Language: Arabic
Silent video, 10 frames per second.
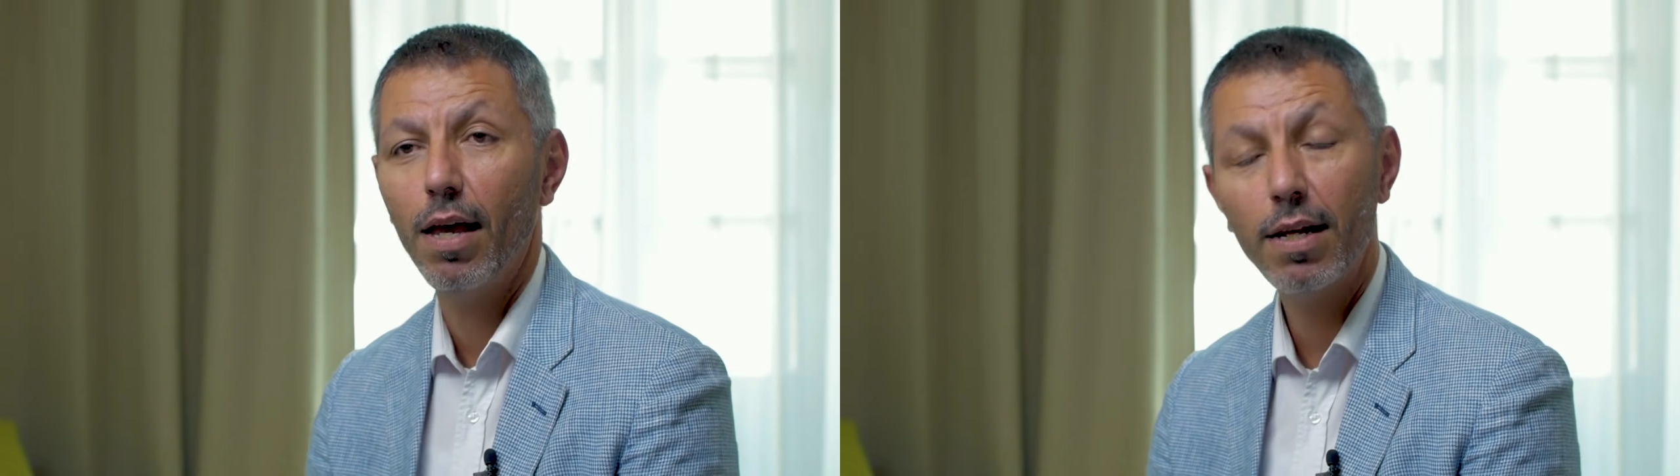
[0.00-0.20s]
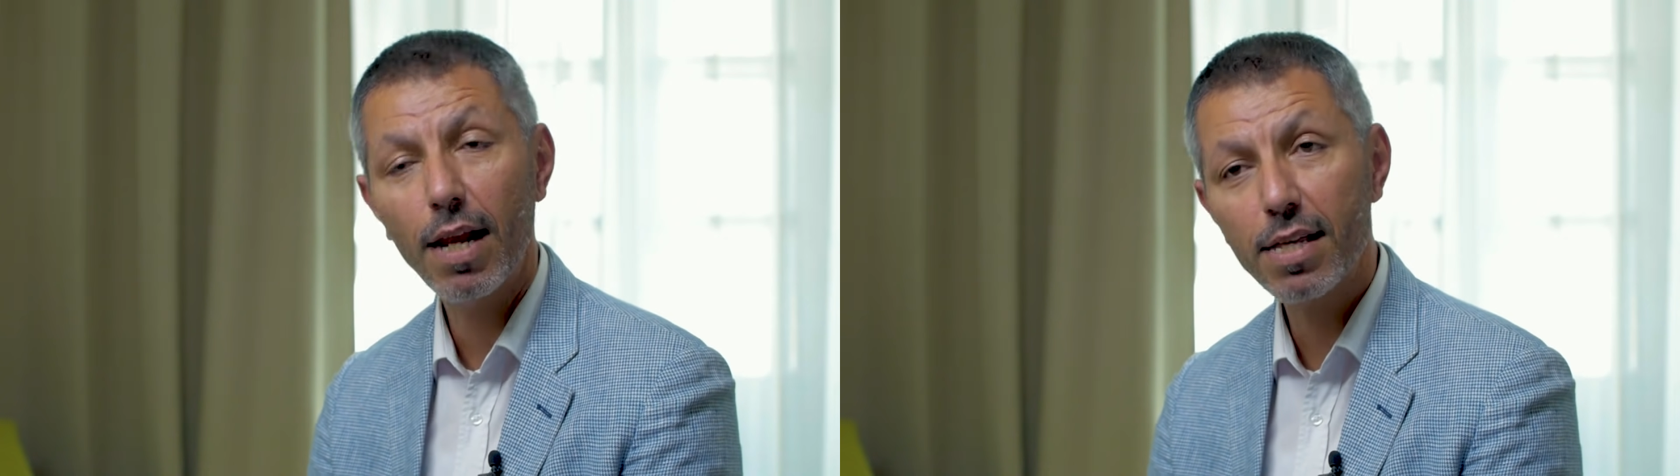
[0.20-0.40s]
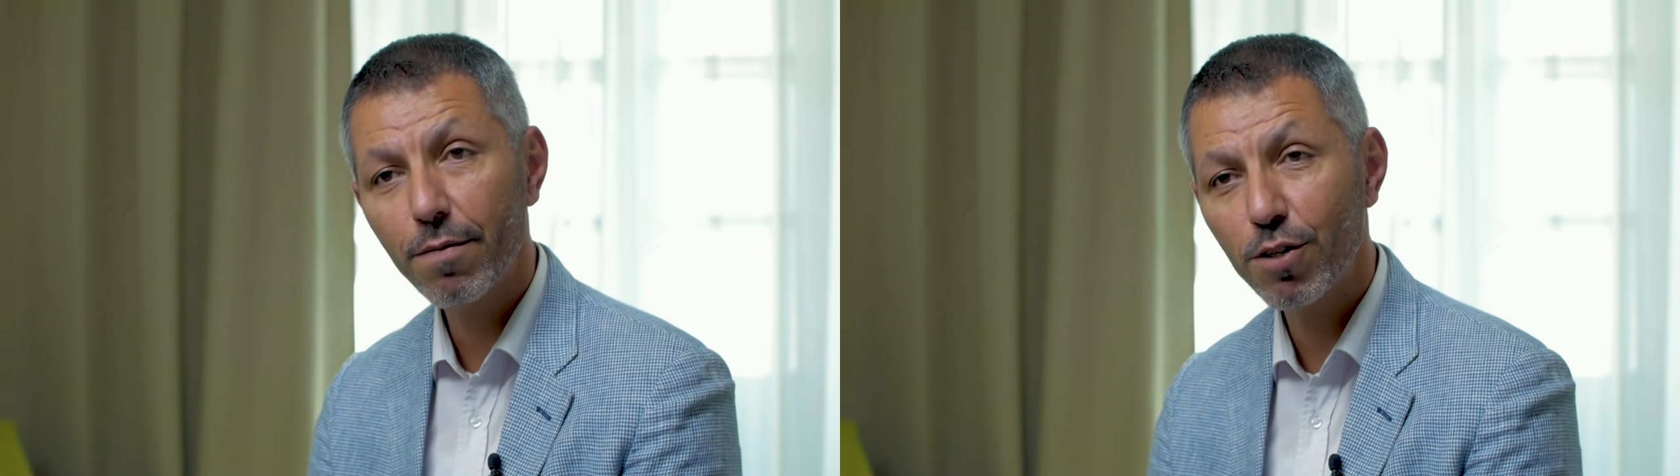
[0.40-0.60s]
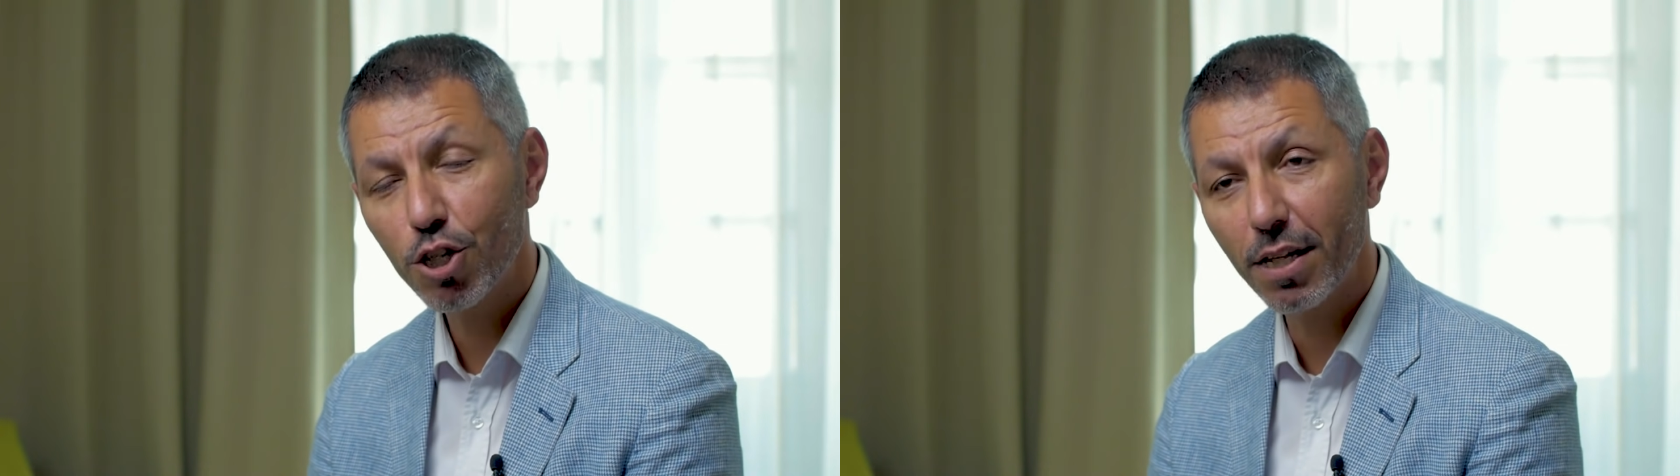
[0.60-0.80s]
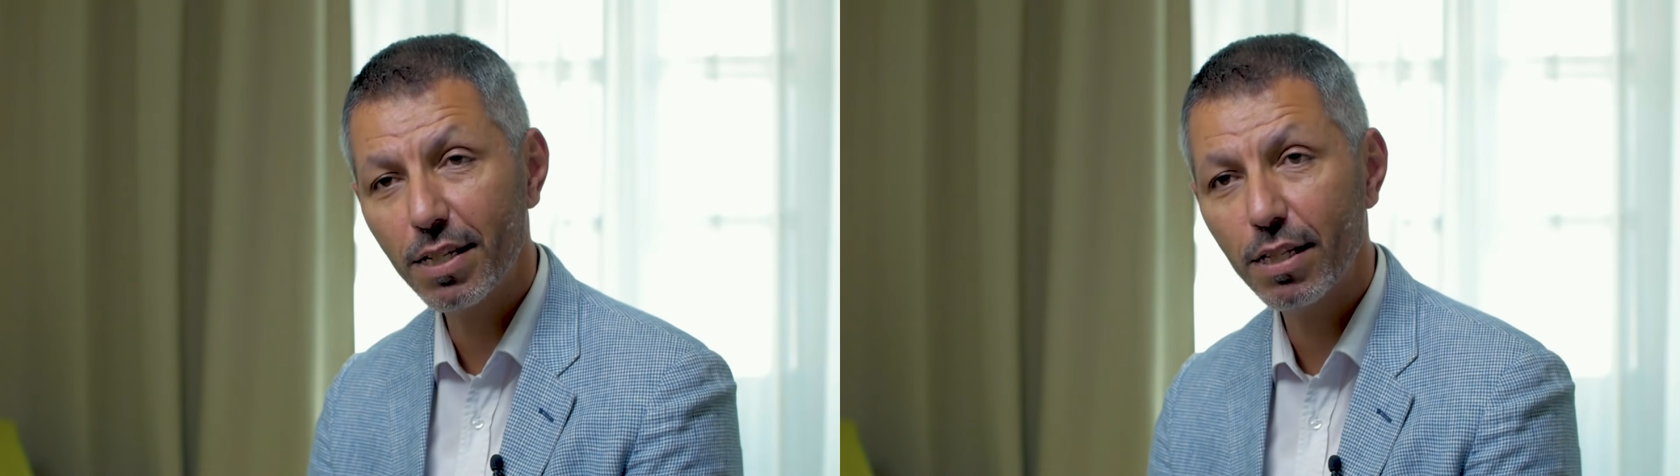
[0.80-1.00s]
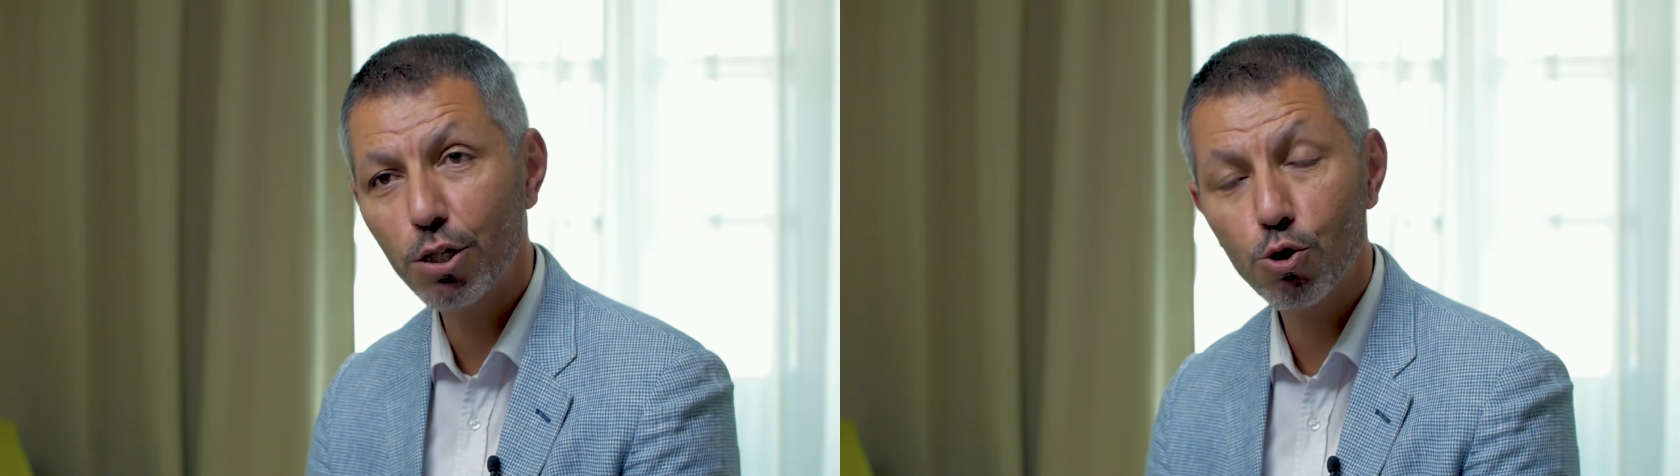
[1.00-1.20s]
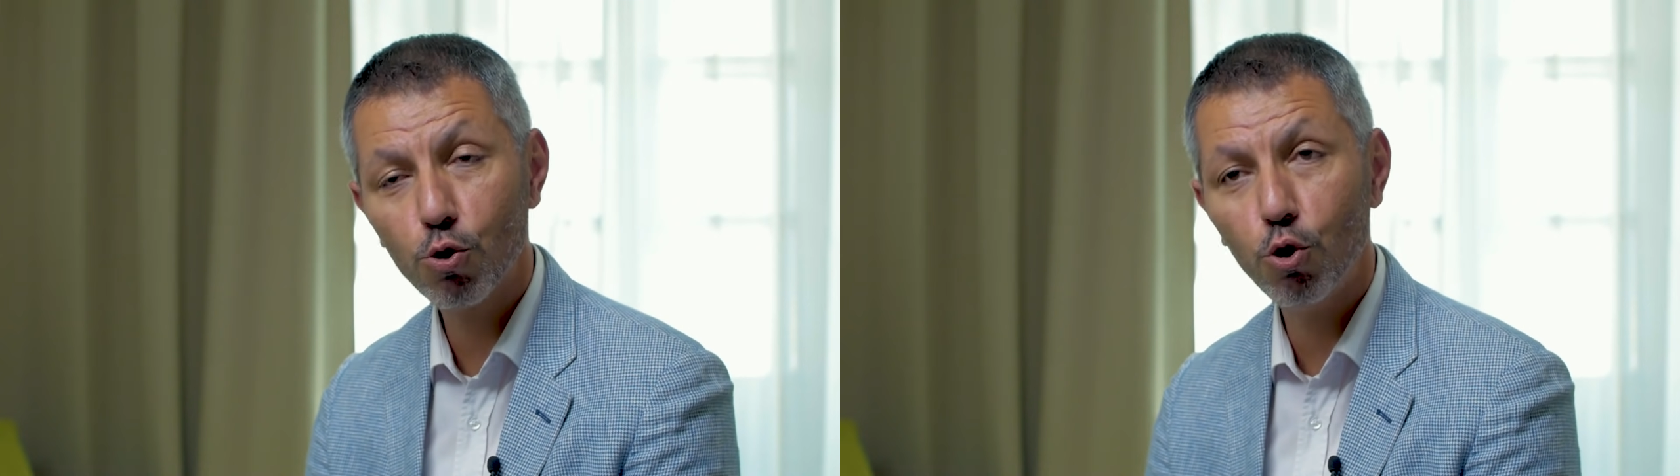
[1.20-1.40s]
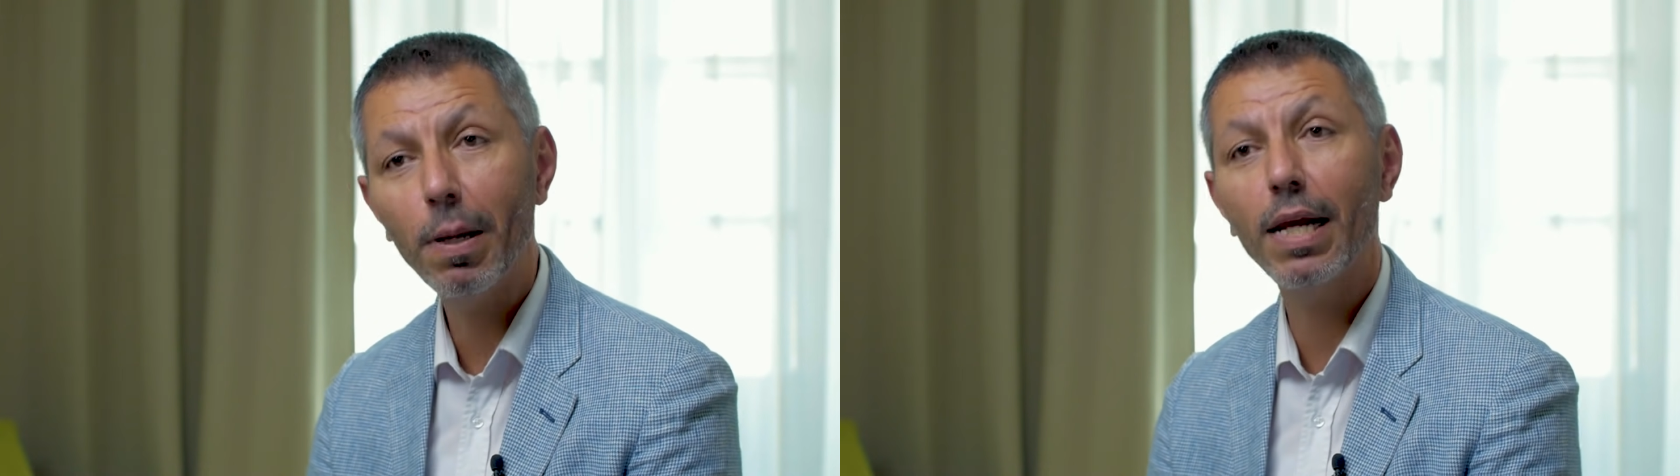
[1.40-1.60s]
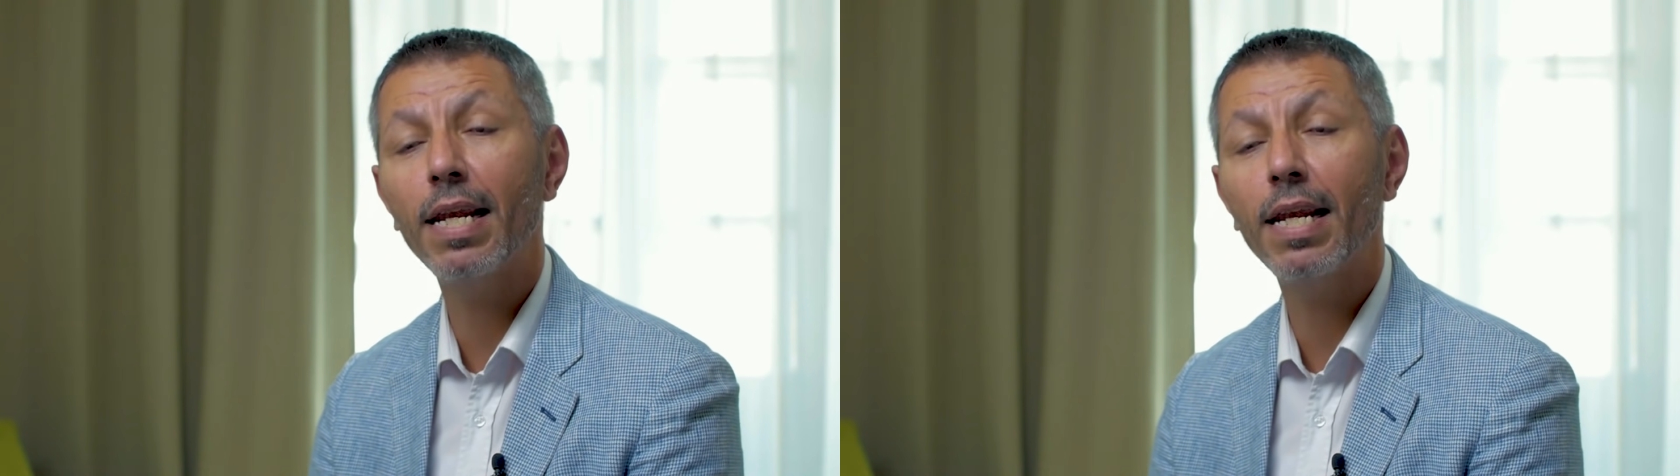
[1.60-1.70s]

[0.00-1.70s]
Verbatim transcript: للاسف الشديد الشعوب اللي